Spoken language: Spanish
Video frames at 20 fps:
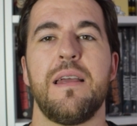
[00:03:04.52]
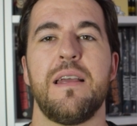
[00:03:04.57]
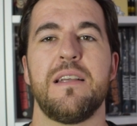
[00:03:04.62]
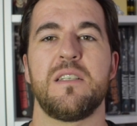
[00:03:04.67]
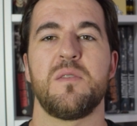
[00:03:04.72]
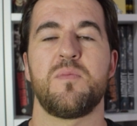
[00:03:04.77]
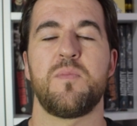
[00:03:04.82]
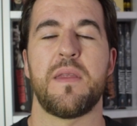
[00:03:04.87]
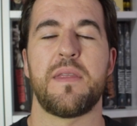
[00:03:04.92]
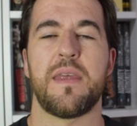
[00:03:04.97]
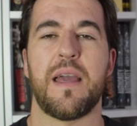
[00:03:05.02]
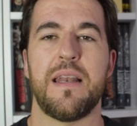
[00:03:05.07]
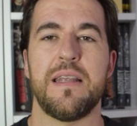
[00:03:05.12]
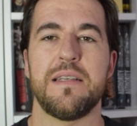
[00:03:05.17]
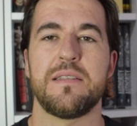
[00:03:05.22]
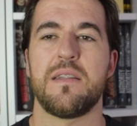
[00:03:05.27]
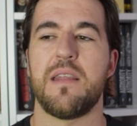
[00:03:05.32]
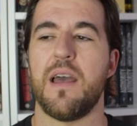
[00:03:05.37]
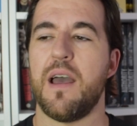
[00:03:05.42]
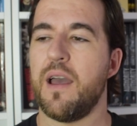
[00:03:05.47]
es
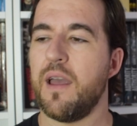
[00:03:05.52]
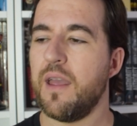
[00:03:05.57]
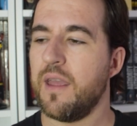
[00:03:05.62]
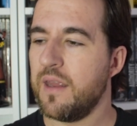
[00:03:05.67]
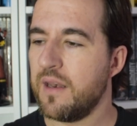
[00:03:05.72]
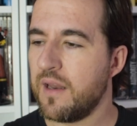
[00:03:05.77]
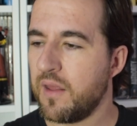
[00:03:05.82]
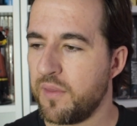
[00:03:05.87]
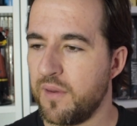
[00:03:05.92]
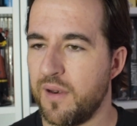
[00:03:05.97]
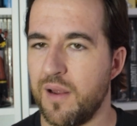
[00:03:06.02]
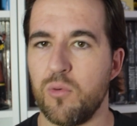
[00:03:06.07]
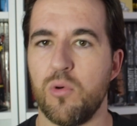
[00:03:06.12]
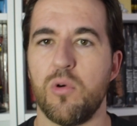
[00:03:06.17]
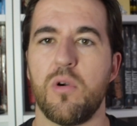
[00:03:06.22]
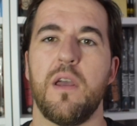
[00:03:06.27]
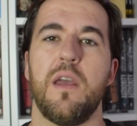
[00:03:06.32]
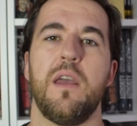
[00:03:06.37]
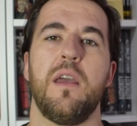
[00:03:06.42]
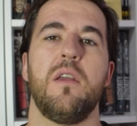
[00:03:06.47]
especialista en hacer
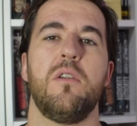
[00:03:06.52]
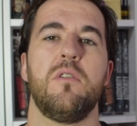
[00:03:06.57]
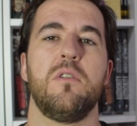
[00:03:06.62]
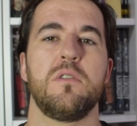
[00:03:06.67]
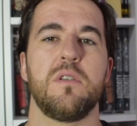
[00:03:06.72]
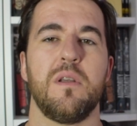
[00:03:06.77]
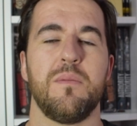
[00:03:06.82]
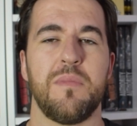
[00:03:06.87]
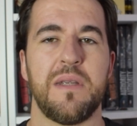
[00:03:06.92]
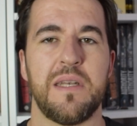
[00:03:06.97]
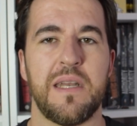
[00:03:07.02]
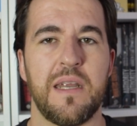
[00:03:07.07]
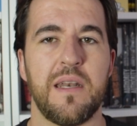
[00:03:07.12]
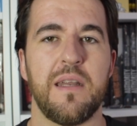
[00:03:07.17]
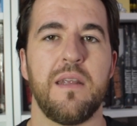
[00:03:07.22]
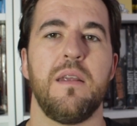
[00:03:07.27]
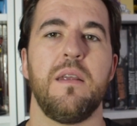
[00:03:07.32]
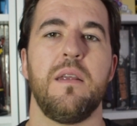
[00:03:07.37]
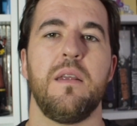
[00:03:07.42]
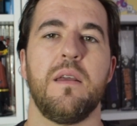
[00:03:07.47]
agujeros, en
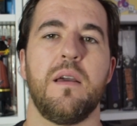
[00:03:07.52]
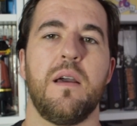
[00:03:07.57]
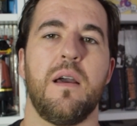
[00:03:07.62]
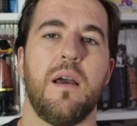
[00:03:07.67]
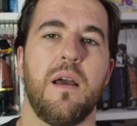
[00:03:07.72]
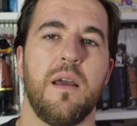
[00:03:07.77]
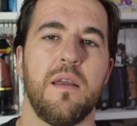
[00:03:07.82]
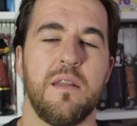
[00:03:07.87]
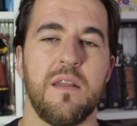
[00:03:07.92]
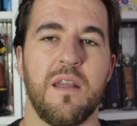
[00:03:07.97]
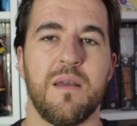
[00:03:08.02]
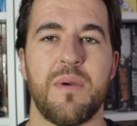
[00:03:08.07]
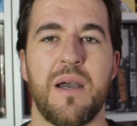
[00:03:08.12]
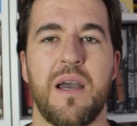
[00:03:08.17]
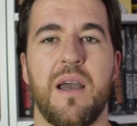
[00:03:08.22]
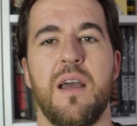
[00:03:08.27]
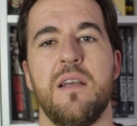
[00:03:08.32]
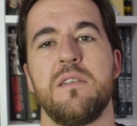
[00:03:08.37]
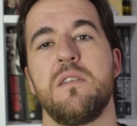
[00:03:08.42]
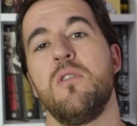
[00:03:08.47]
minería y
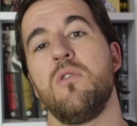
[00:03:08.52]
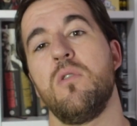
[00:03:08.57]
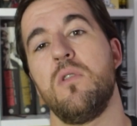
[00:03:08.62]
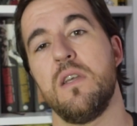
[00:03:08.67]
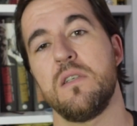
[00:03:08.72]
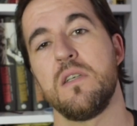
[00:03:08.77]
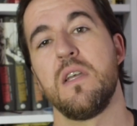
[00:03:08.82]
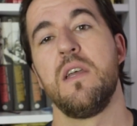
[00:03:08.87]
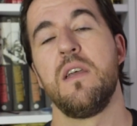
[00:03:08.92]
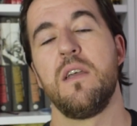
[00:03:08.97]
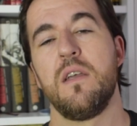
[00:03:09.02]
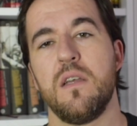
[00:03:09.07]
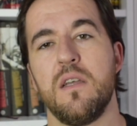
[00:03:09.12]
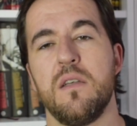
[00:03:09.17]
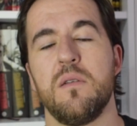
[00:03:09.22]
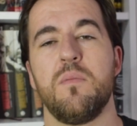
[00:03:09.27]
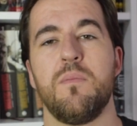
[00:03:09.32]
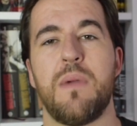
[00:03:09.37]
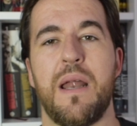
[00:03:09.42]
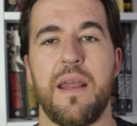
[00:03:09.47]
demás, entonces
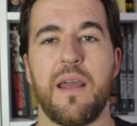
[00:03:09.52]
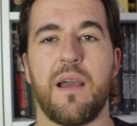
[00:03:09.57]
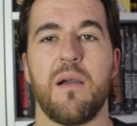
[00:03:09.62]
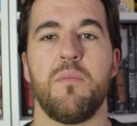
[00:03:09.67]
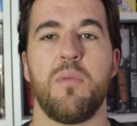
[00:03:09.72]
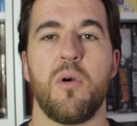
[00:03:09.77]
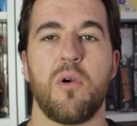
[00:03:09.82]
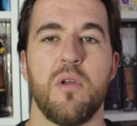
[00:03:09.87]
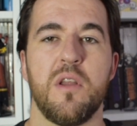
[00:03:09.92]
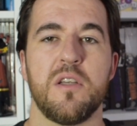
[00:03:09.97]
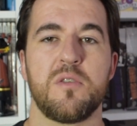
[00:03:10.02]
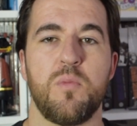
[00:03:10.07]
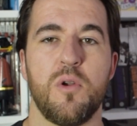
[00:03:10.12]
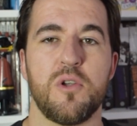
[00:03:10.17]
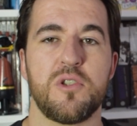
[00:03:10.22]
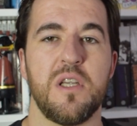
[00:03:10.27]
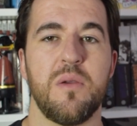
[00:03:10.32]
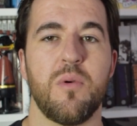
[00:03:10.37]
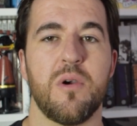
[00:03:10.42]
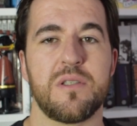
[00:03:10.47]
maneja un poco de
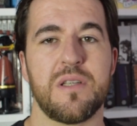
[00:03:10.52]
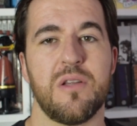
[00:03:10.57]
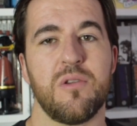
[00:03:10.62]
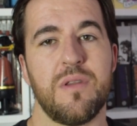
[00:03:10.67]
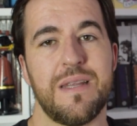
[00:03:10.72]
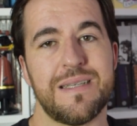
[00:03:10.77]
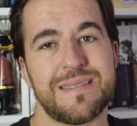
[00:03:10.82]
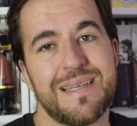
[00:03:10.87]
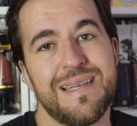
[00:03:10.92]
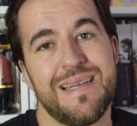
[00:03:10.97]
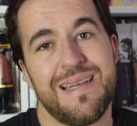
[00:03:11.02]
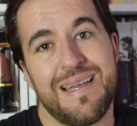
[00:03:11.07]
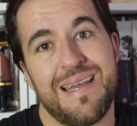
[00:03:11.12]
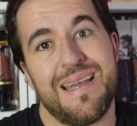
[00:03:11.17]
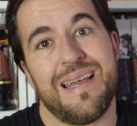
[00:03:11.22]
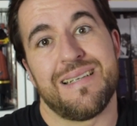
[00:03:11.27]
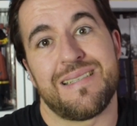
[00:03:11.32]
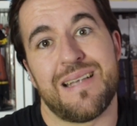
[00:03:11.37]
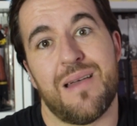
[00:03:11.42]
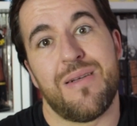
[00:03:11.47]
explosivos, entonces
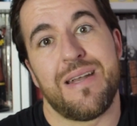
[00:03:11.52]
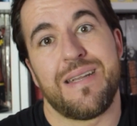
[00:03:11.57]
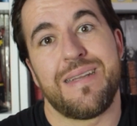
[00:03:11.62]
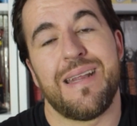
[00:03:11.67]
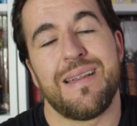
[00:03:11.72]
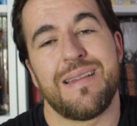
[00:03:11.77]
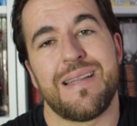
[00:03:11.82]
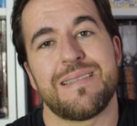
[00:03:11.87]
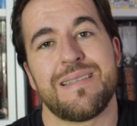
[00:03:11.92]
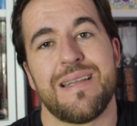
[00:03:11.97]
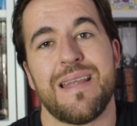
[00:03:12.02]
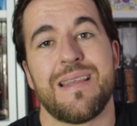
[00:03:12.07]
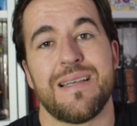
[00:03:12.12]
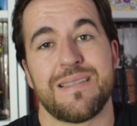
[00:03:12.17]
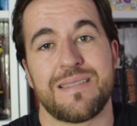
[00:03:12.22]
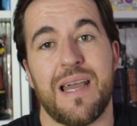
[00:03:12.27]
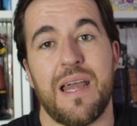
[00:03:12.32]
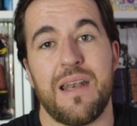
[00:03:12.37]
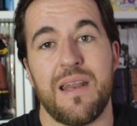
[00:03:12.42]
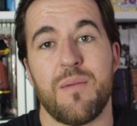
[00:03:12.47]
esa vertiente es
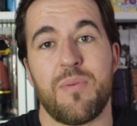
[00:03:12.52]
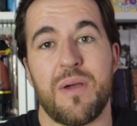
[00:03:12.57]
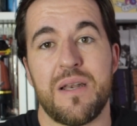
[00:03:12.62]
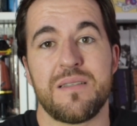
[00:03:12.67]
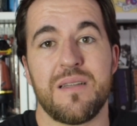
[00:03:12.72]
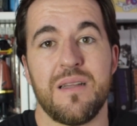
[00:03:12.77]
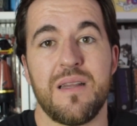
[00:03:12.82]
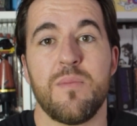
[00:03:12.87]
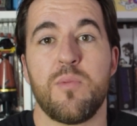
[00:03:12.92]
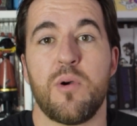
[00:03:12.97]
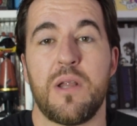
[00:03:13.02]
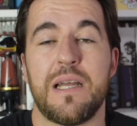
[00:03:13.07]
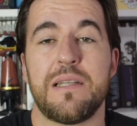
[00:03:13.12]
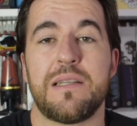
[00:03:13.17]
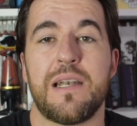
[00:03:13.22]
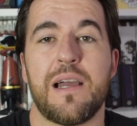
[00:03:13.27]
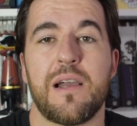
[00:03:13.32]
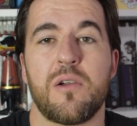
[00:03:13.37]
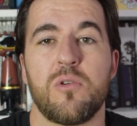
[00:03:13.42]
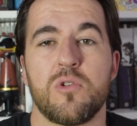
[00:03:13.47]
necesaria para este tipo de
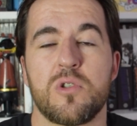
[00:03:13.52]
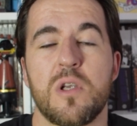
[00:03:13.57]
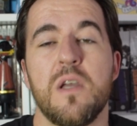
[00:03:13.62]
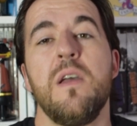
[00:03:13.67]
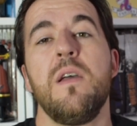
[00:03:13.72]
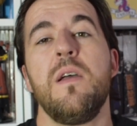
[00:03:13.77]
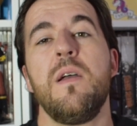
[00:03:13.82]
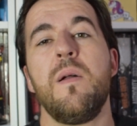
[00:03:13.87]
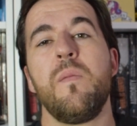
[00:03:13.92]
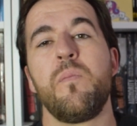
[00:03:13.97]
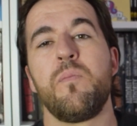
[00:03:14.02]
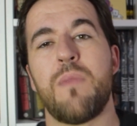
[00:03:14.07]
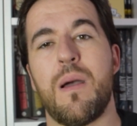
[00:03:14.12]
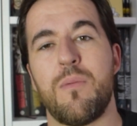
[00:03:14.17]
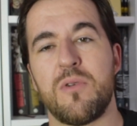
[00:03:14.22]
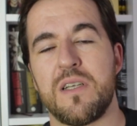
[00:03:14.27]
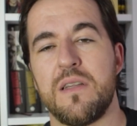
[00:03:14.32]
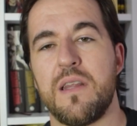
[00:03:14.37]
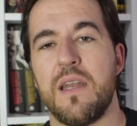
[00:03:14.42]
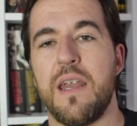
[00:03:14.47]
atracos.
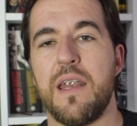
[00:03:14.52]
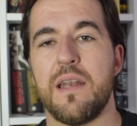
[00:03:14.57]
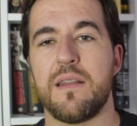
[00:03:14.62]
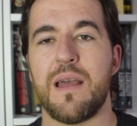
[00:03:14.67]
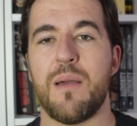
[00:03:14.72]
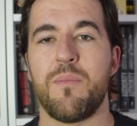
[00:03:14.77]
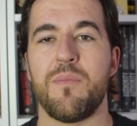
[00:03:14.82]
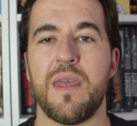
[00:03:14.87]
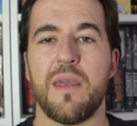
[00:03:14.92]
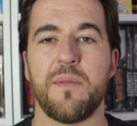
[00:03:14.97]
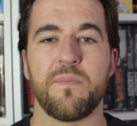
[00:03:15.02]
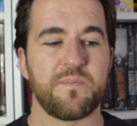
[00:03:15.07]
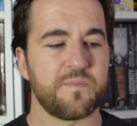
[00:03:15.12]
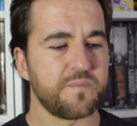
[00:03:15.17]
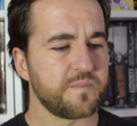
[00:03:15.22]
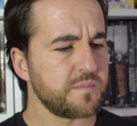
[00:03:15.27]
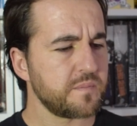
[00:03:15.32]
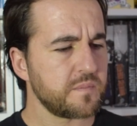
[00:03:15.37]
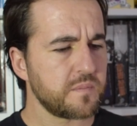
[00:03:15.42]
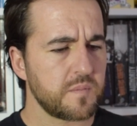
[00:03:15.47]
Vamos a tener también
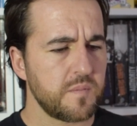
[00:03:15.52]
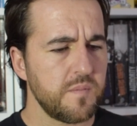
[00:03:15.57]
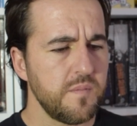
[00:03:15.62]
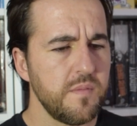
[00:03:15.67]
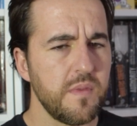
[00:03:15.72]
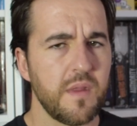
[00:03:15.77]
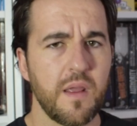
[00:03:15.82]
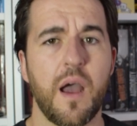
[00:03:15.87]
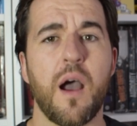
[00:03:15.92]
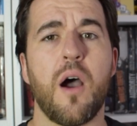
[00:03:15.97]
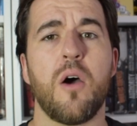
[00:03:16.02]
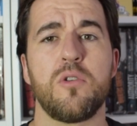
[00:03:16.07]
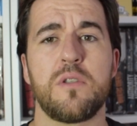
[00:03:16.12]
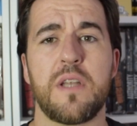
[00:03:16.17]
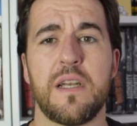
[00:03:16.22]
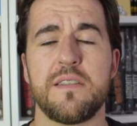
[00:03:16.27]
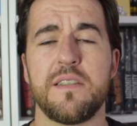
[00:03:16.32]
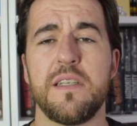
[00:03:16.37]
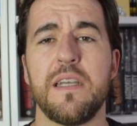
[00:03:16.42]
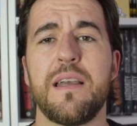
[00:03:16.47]
a
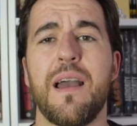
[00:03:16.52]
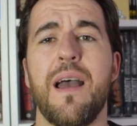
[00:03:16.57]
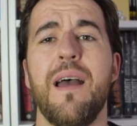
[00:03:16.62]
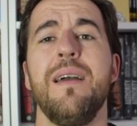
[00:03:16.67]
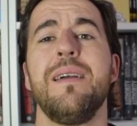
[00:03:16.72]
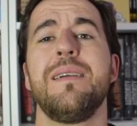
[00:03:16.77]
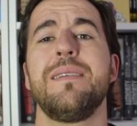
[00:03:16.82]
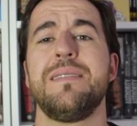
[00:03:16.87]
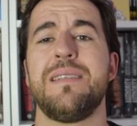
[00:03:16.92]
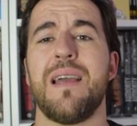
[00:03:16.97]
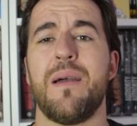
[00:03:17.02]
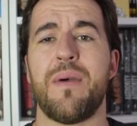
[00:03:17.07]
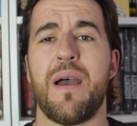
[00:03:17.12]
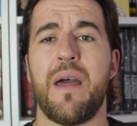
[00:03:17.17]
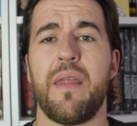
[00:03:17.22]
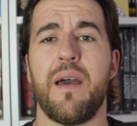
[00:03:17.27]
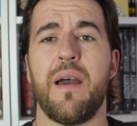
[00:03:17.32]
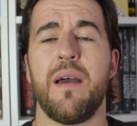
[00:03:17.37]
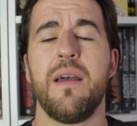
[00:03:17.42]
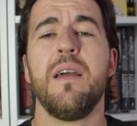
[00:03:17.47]
otra chica
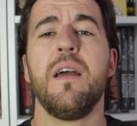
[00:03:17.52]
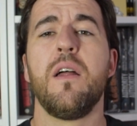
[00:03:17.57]
llamada